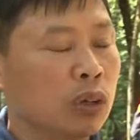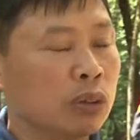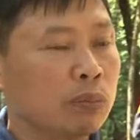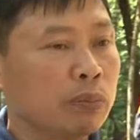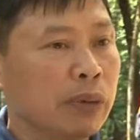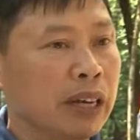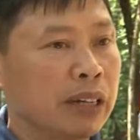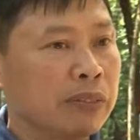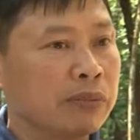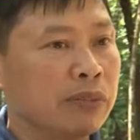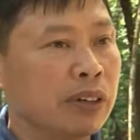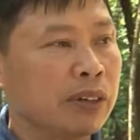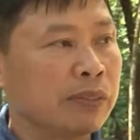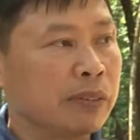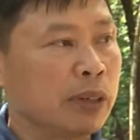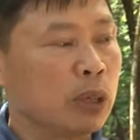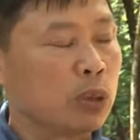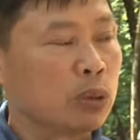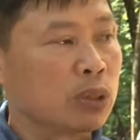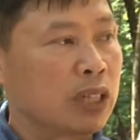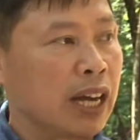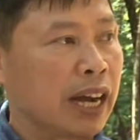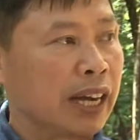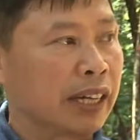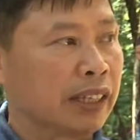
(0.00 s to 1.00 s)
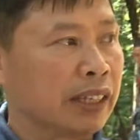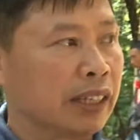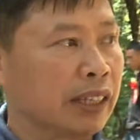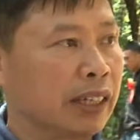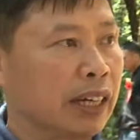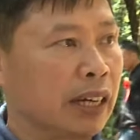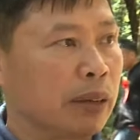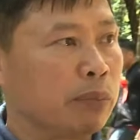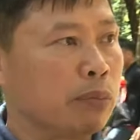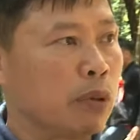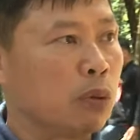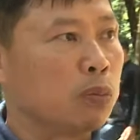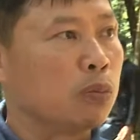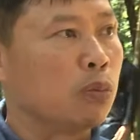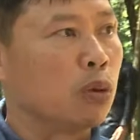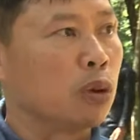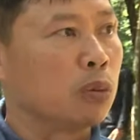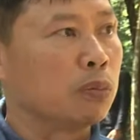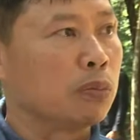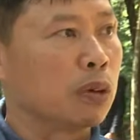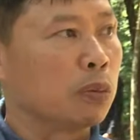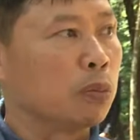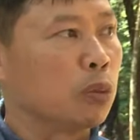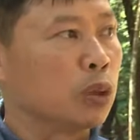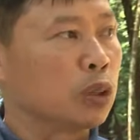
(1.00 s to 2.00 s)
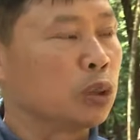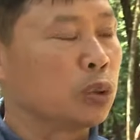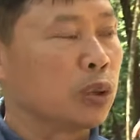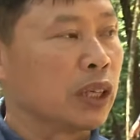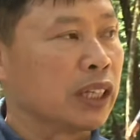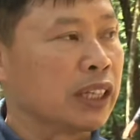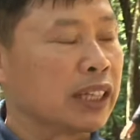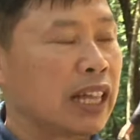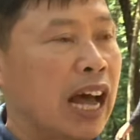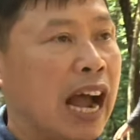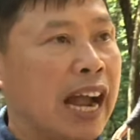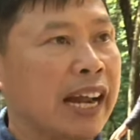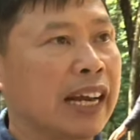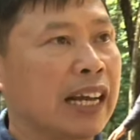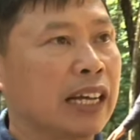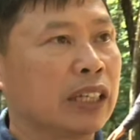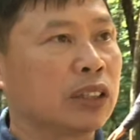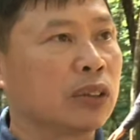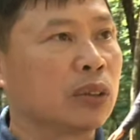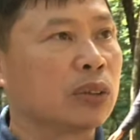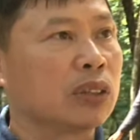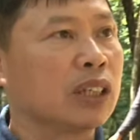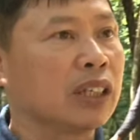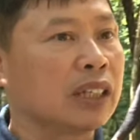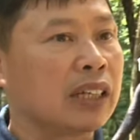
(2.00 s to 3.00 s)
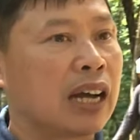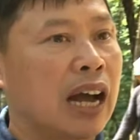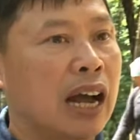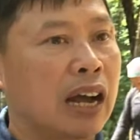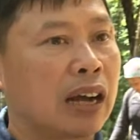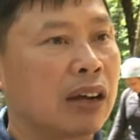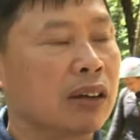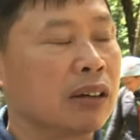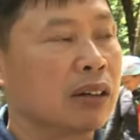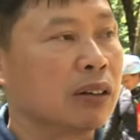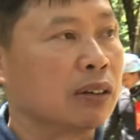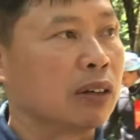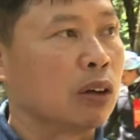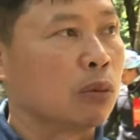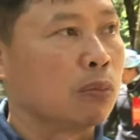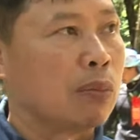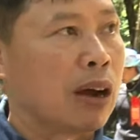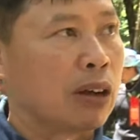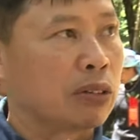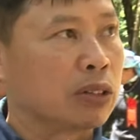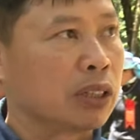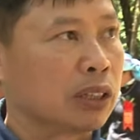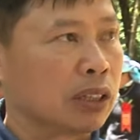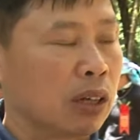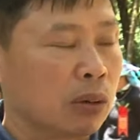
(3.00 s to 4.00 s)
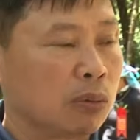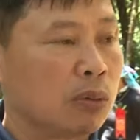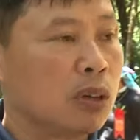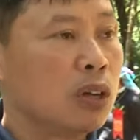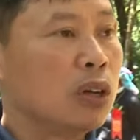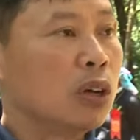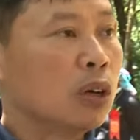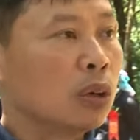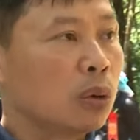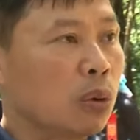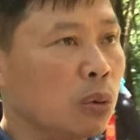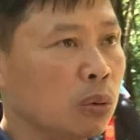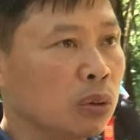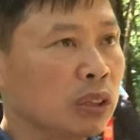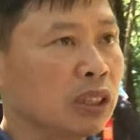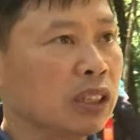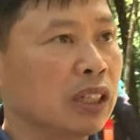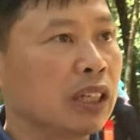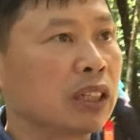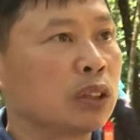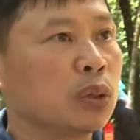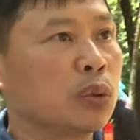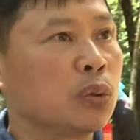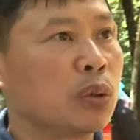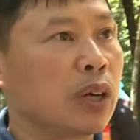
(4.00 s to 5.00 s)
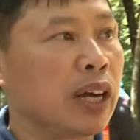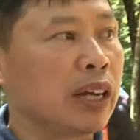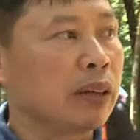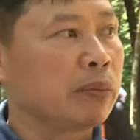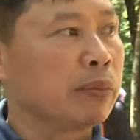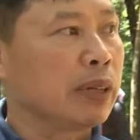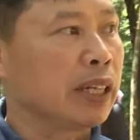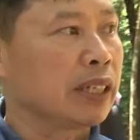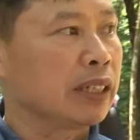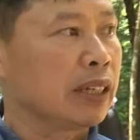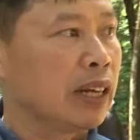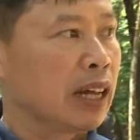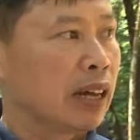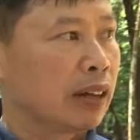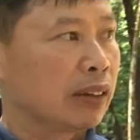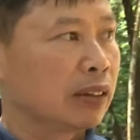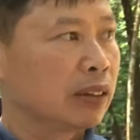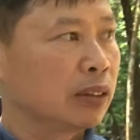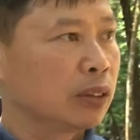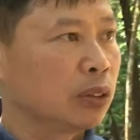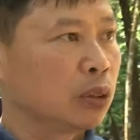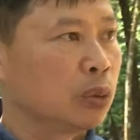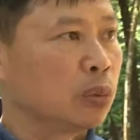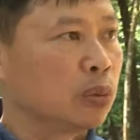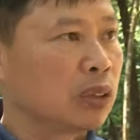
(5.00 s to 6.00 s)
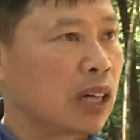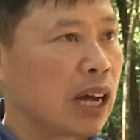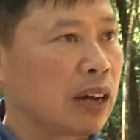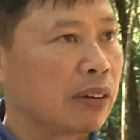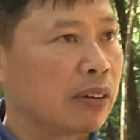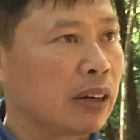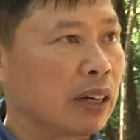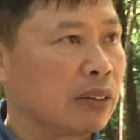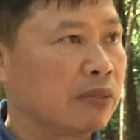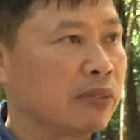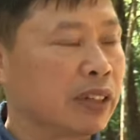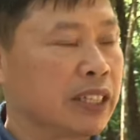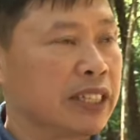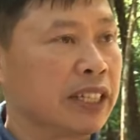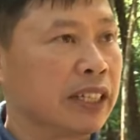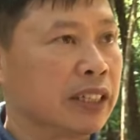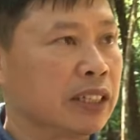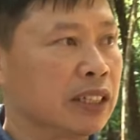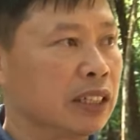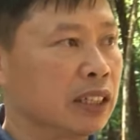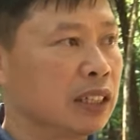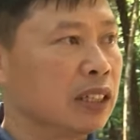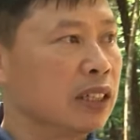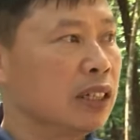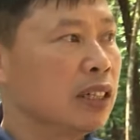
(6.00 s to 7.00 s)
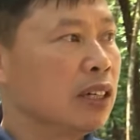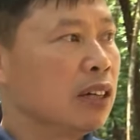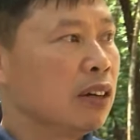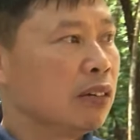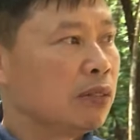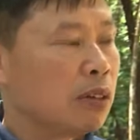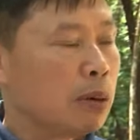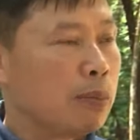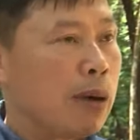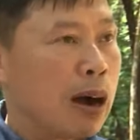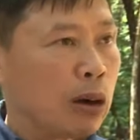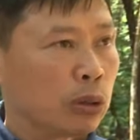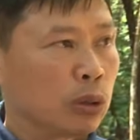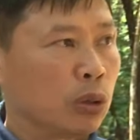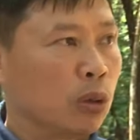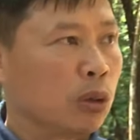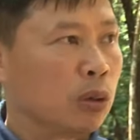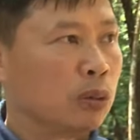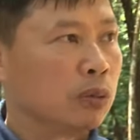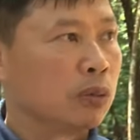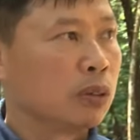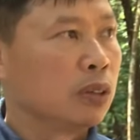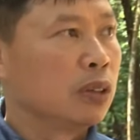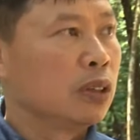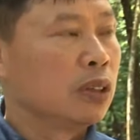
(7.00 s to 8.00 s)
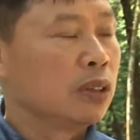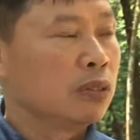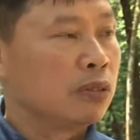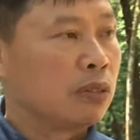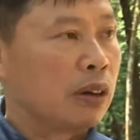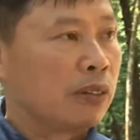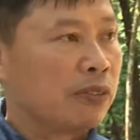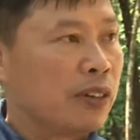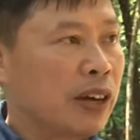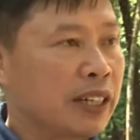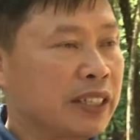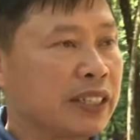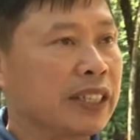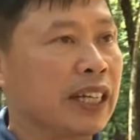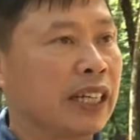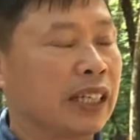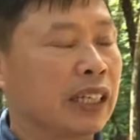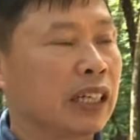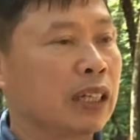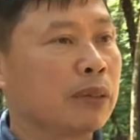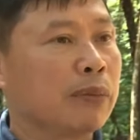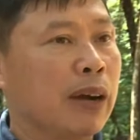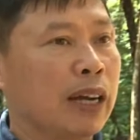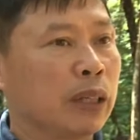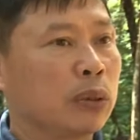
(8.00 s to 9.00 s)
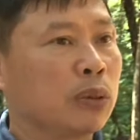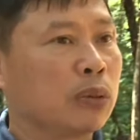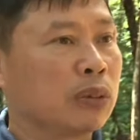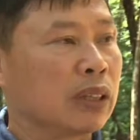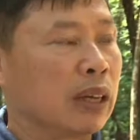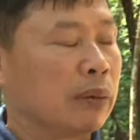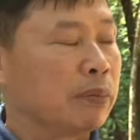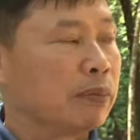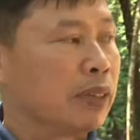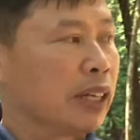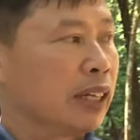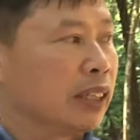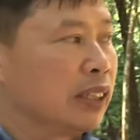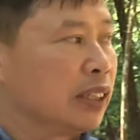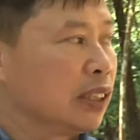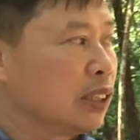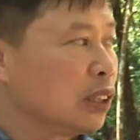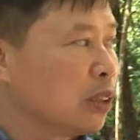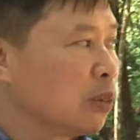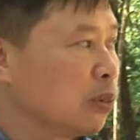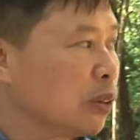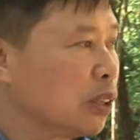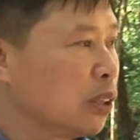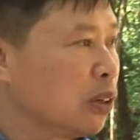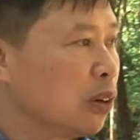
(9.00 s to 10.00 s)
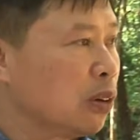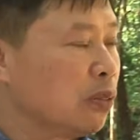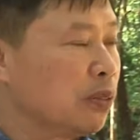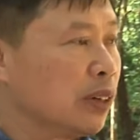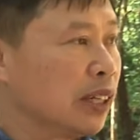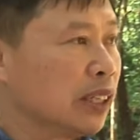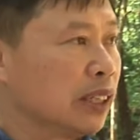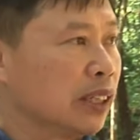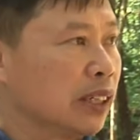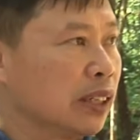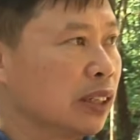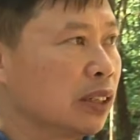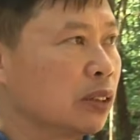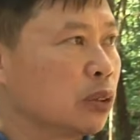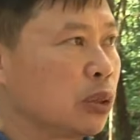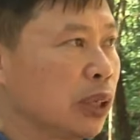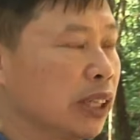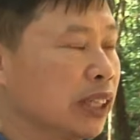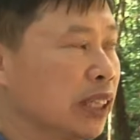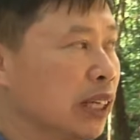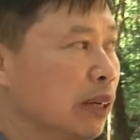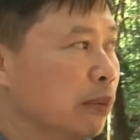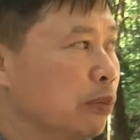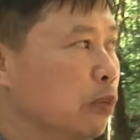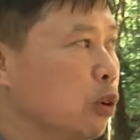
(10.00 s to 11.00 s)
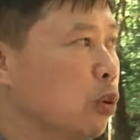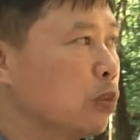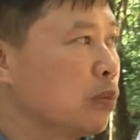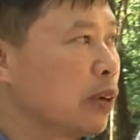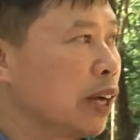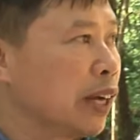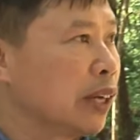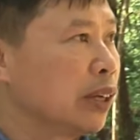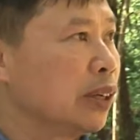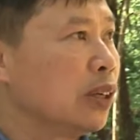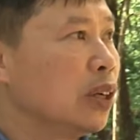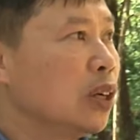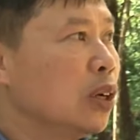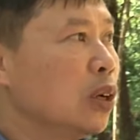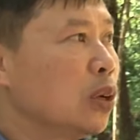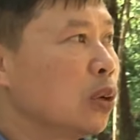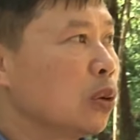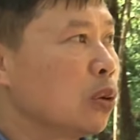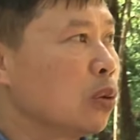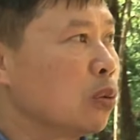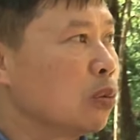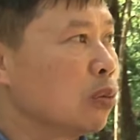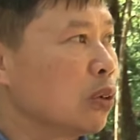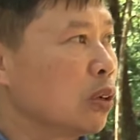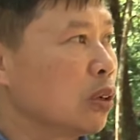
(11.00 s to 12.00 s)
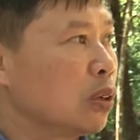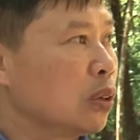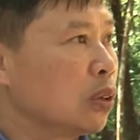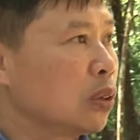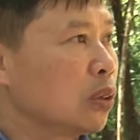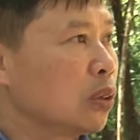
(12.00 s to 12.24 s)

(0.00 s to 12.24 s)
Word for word: Muốn bền vững và lâu dài thì cái mong muốn mà muốn truyền tải lại cho tất cả các người đồng bào dân tộc cũng như là du khách biết là chúng ta cần phải gìn giữ và bảo tồn và phát triển cái bài thuốc tắm này, thì trong khi đó vậy thì doanh nghiệp hôm nay cũng